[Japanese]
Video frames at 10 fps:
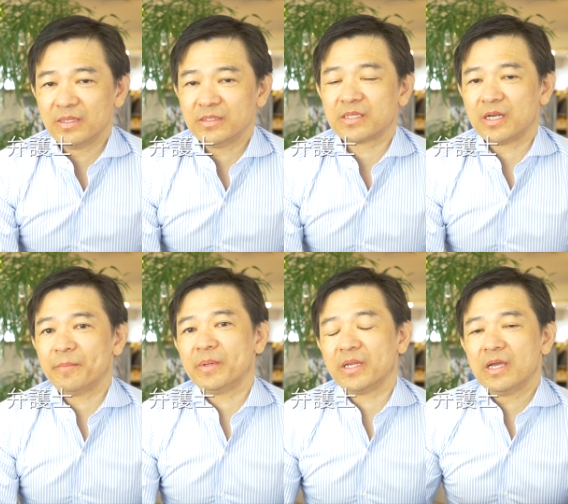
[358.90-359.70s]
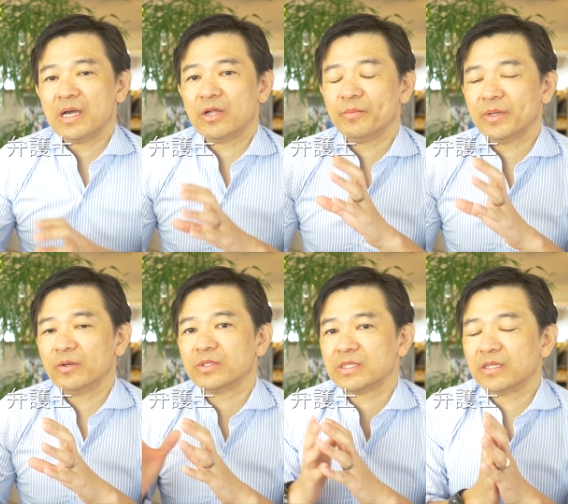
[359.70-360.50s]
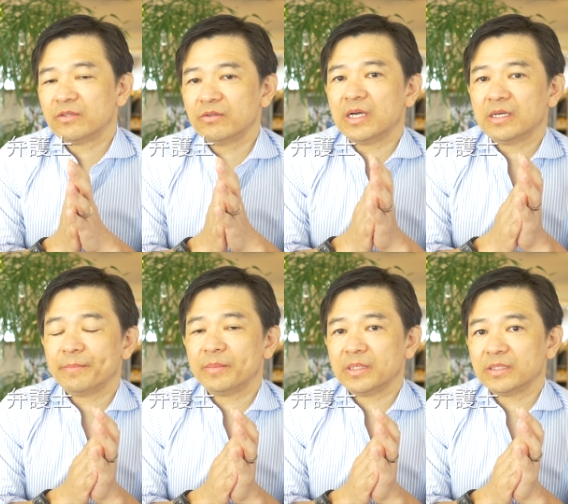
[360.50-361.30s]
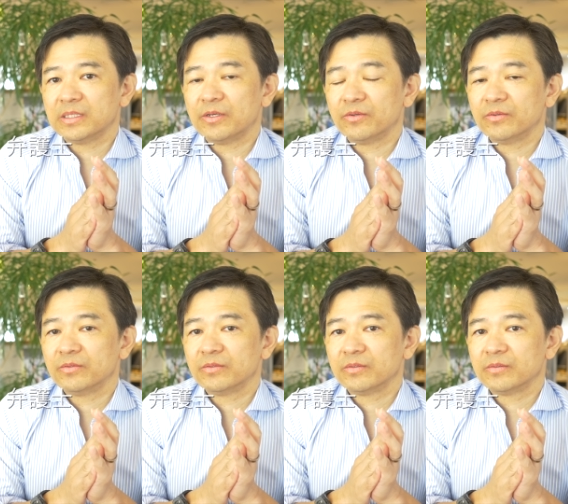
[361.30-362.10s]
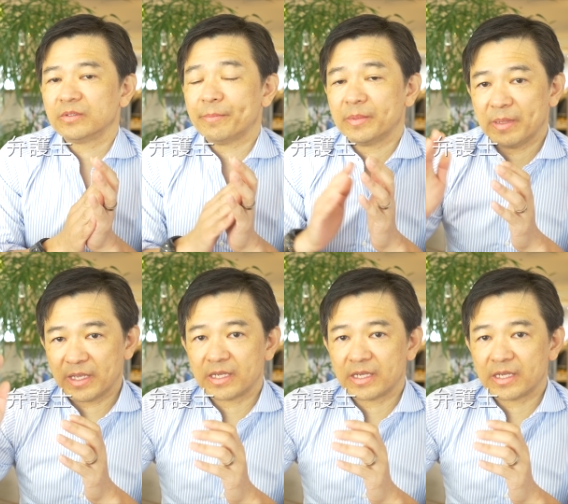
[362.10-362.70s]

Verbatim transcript: ですからやっぱりあの弁護士さんっていうのはやっぱりあの別